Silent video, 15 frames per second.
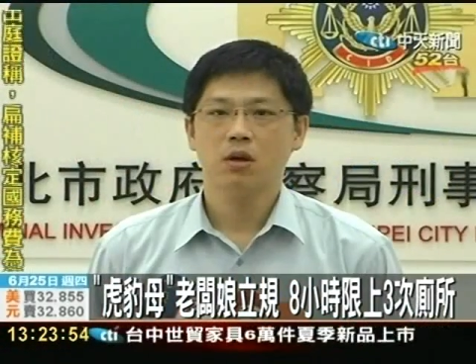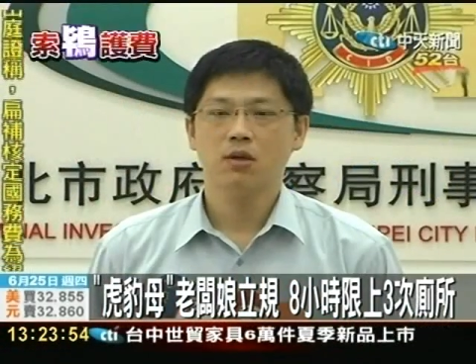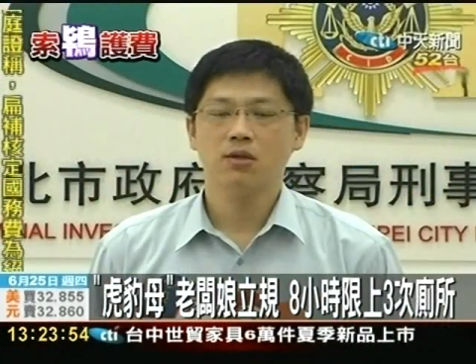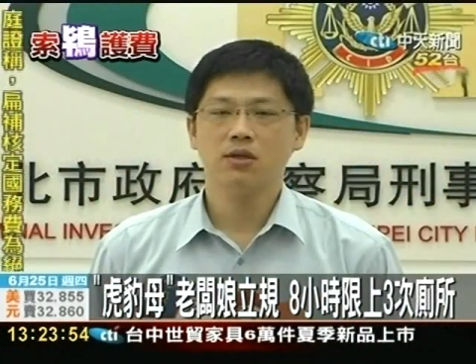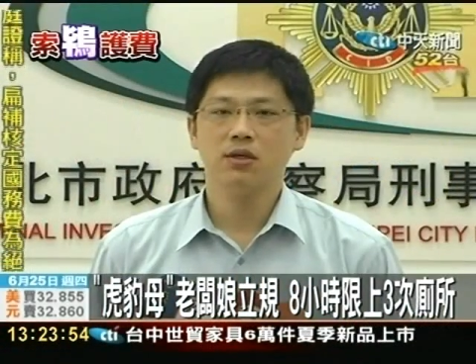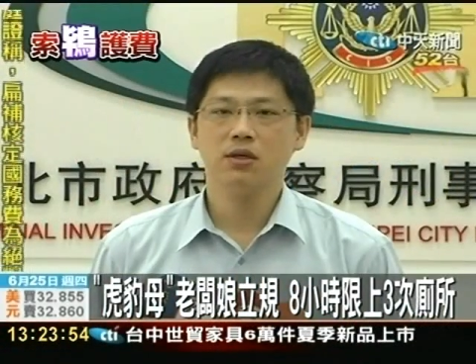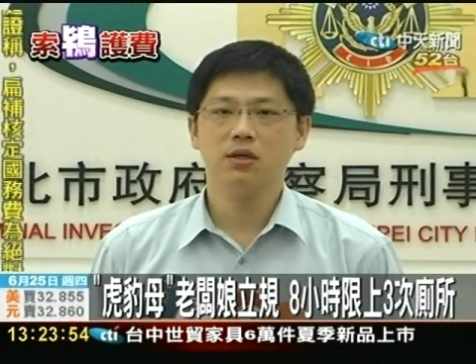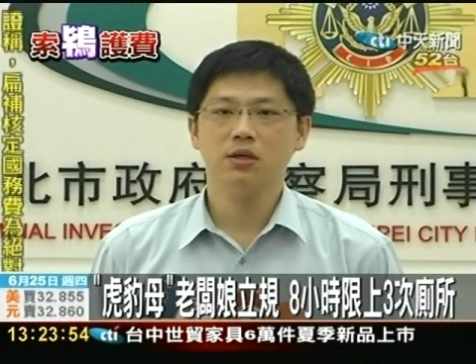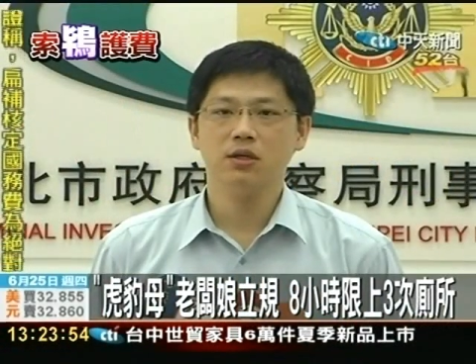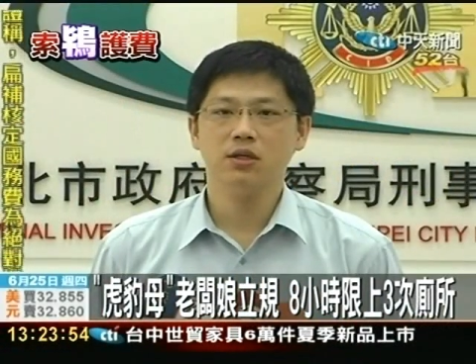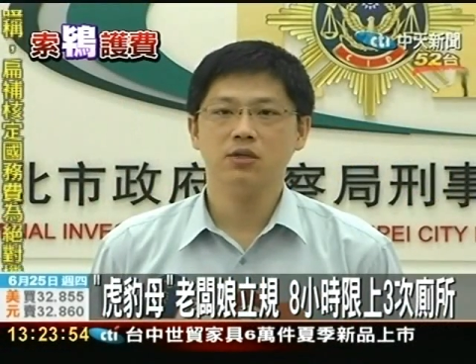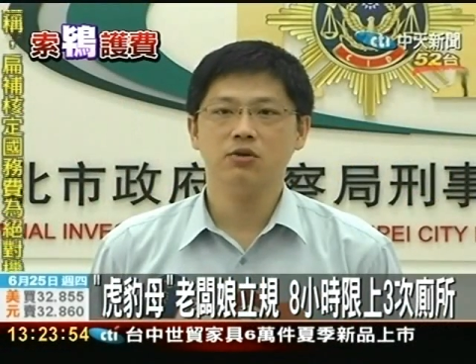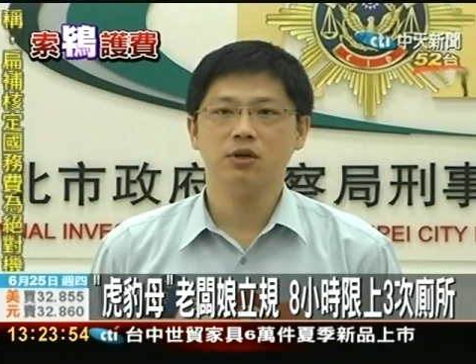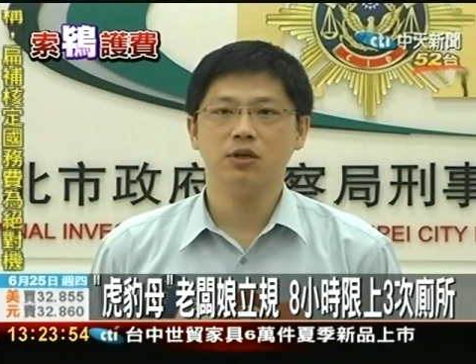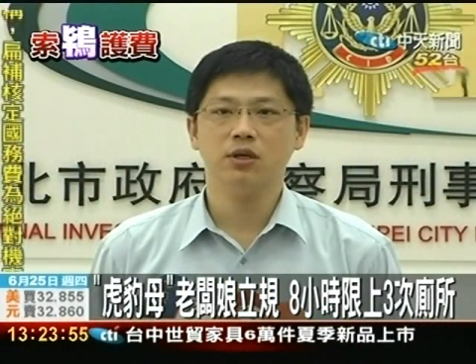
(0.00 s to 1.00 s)
呃，这个
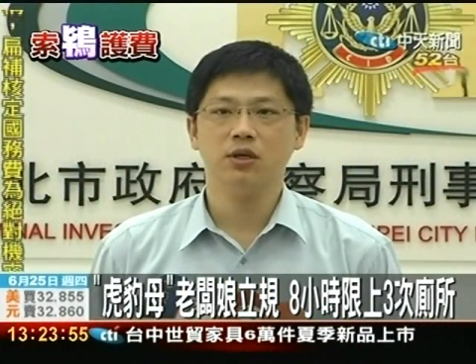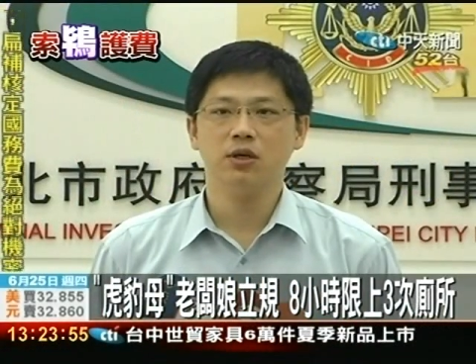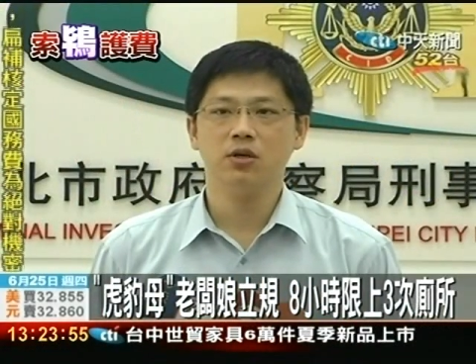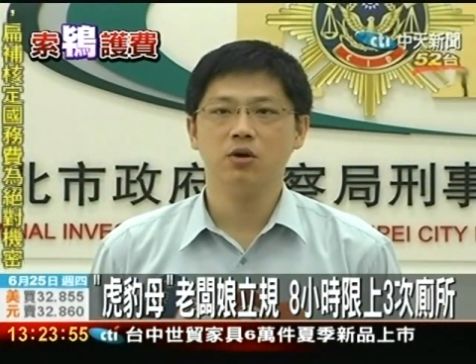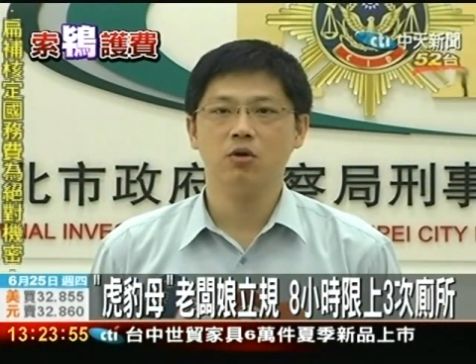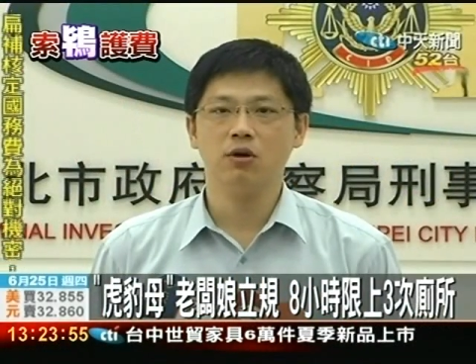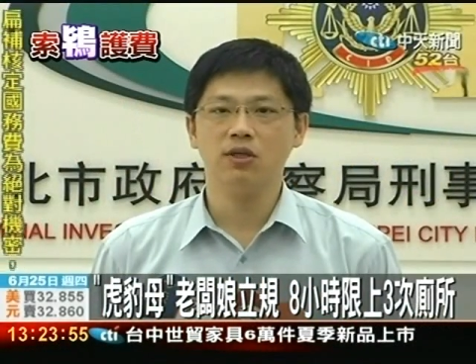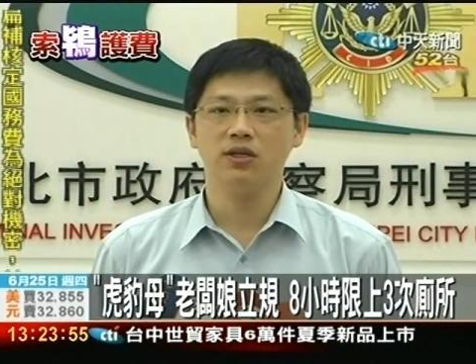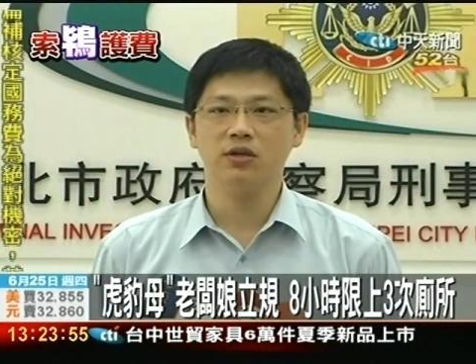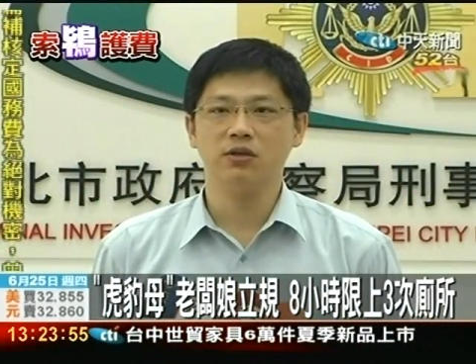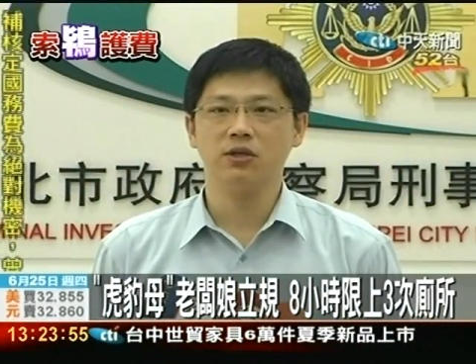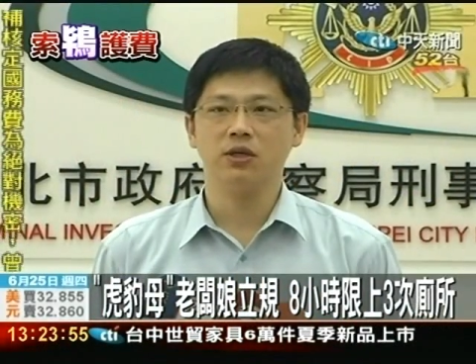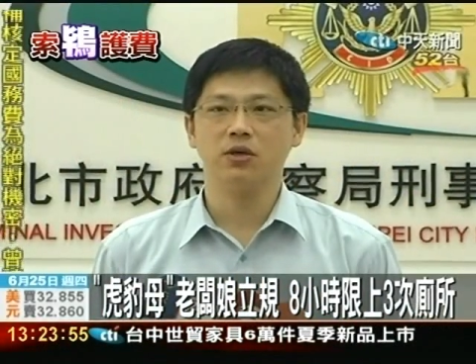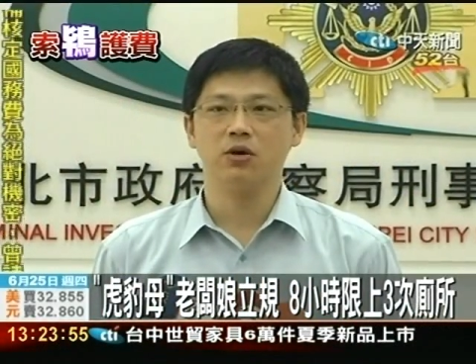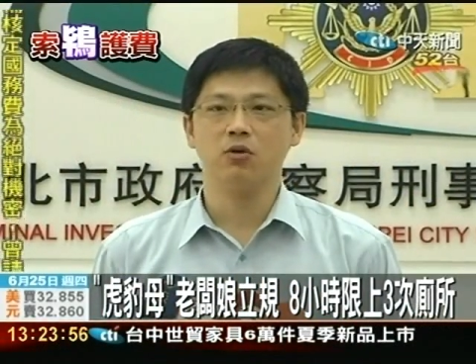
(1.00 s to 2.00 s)
集团的扣客小
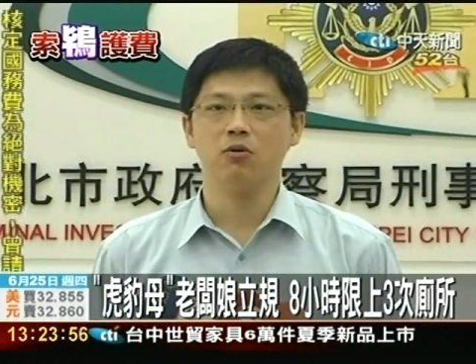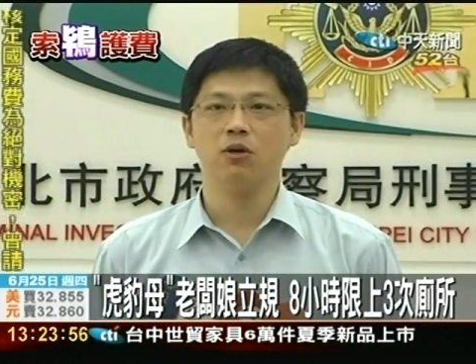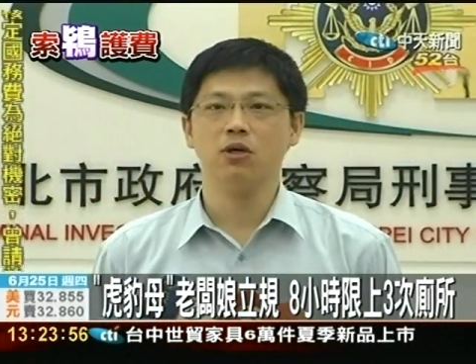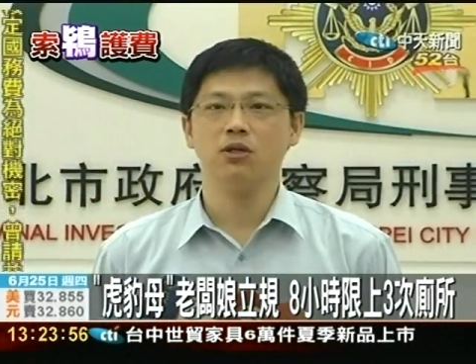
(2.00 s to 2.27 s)
姐扣